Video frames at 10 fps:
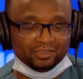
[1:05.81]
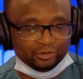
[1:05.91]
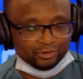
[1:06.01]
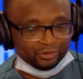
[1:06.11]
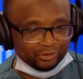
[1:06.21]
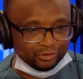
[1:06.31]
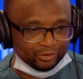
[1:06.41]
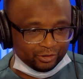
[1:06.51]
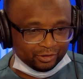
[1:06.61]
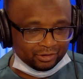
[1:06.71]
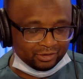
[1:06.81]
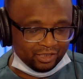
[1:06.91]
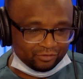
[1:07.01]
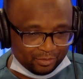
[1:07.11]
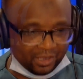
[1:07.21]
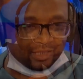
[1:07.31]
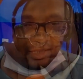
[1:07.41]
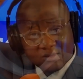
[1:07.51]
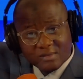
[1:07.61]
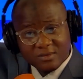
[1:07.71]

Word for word: de l'alphabet Atlam